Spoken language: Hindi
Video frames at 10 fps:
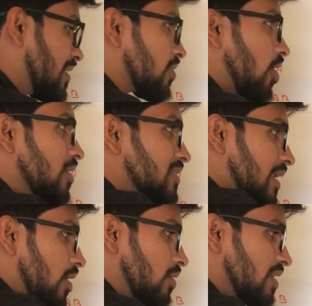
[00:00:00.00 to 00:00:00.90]
ये नॉर्थ
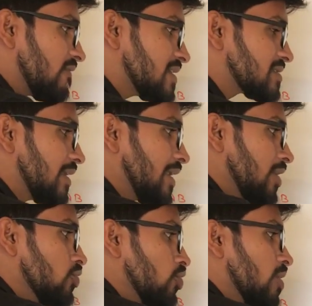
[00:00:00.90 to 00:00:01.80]
था और ये वेस्ट था
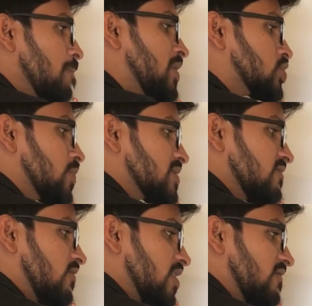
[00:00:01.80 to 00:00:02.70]
इन दोनों के बीचों बीच
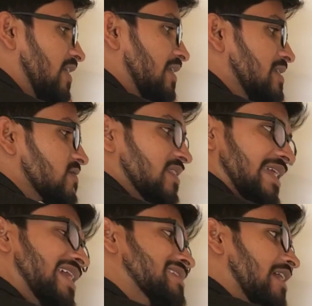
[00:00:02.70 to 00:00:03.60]
में 45 डिग्रीज विद
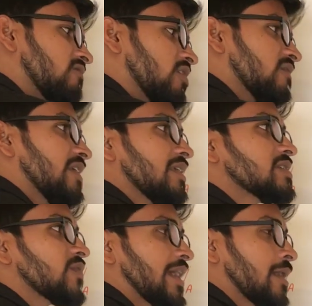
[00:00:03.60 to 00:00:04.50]
एक्स एंड 45
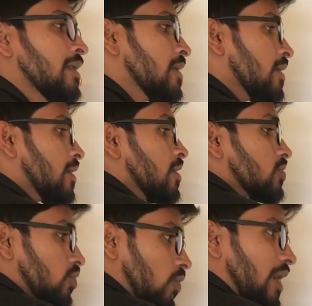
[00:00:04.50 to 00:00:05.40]
डिग्रीज वाई
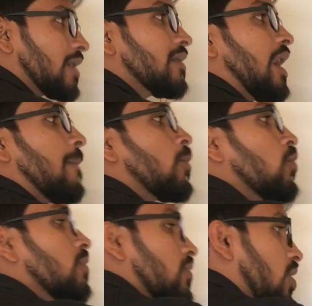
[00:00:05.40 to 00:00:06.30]
तो अगर आपको
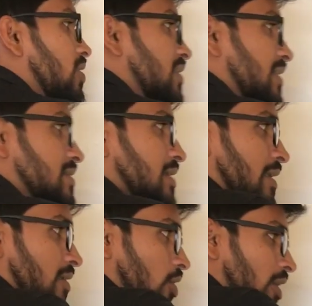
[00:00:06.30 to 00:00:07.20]
नॉर्थ
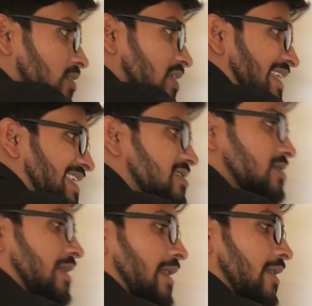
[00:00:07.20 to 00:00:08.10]
ईस्ट नॉर्थ ईस्ट
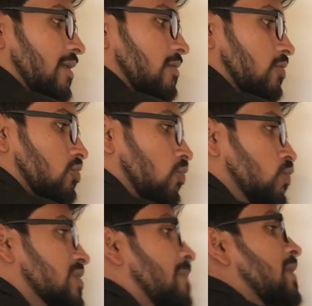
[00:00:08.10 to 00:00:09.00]
दिया है तो
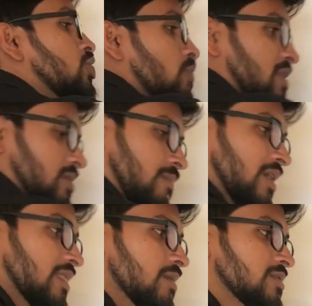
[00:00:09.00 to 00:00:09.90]
उसके बीचों बीच
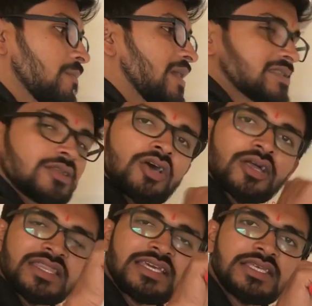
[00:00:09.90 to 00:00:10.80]
मतलब जब भी ऐसा
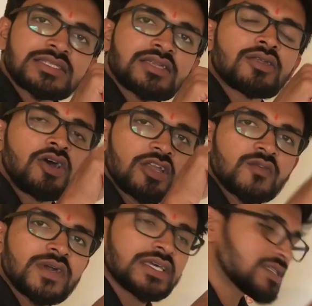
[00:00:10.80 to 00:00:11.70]
नॉर्थ ईस्ट
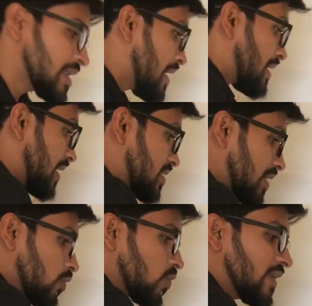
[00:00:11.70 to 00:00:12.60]
नॉर्थ वेस्ट या
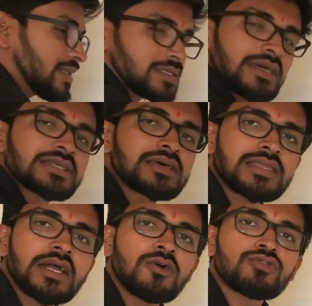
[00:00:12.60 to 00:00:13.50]
साउथ वेस्ट ऐसा
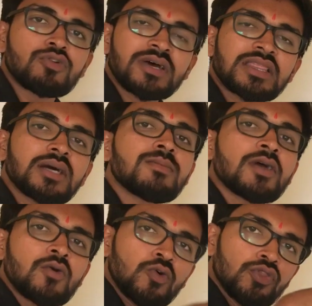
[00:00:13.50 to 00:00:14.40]
दिया हो तो
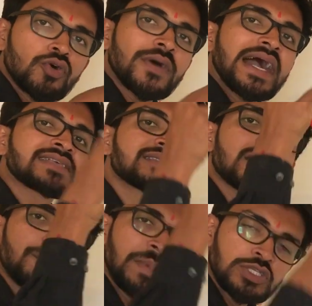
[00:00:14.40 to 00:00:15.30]
मतलब उन दोनों एक्सेस
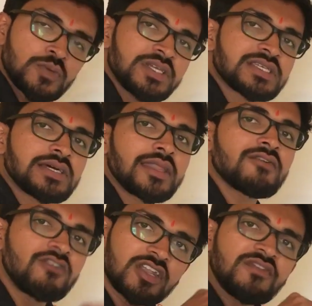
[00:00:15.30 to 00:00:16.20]
के बीचों बीच से जा
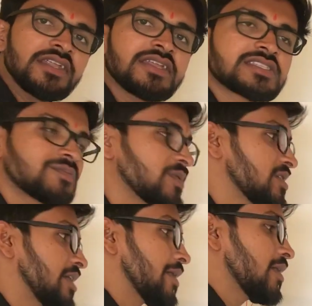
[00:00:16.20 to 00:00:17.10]
रहा है 45 डिग्रीज
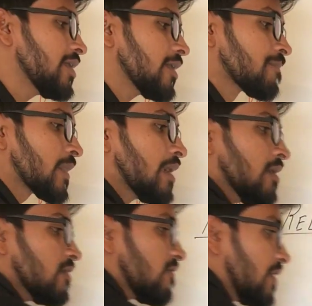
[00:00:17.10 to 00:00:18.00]
पे जा रहा है ठीक
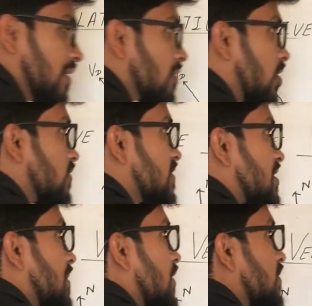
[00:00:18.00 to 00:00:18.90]
है फिर नॉर्थ
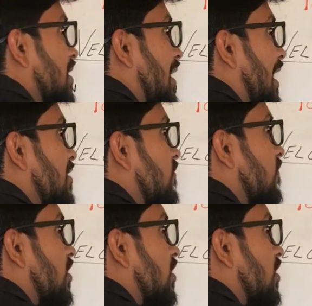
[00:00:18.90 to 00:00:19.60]
वेस्ट का मीनिंग होता है एट